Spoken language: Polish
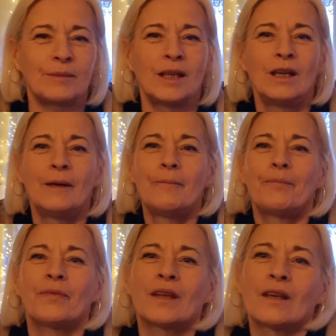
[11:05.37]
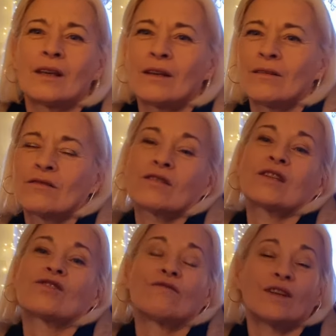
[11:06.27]
y, czy
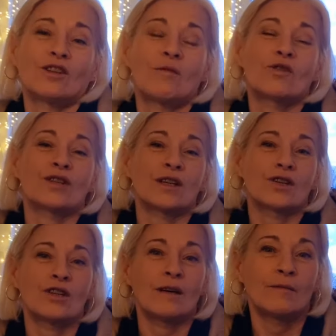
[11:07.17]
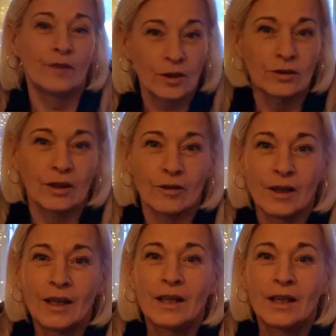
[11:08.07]
znaczy wiadomo, że zaczynam wodą